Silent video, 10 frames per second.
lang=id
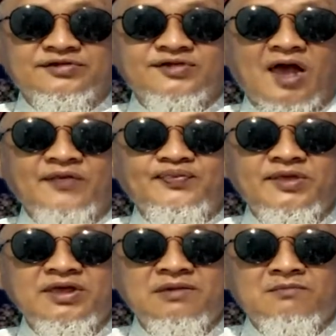
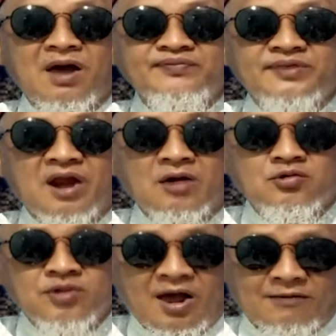sakti
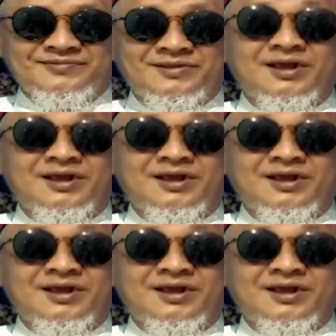mandraguna.